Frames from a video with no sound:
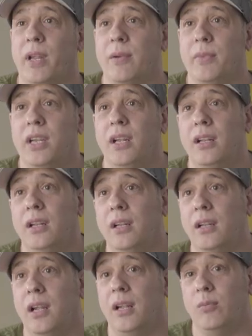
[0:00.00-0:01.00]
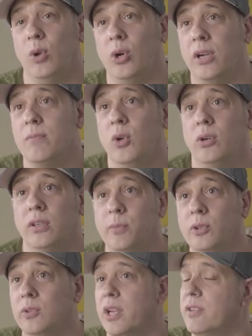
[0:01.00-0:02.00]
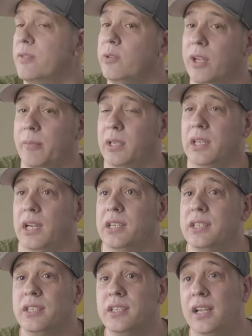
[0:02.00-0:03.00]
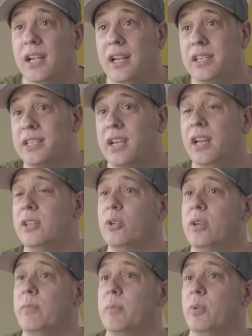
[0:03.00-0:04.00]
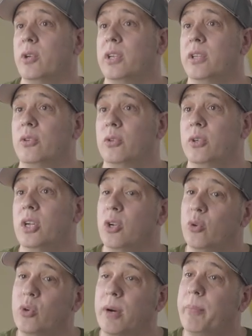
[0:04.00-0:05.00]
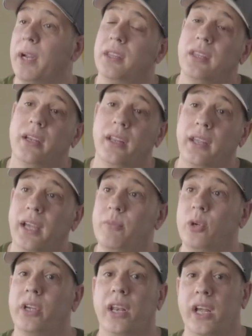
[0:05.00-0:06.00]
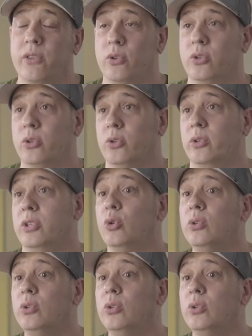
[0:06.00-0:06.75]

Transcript: Para mí el, blog en Blogspot es fundamental, ese es el esqueleto de mi proyecto. Yo a partir de ahí voy creando todo.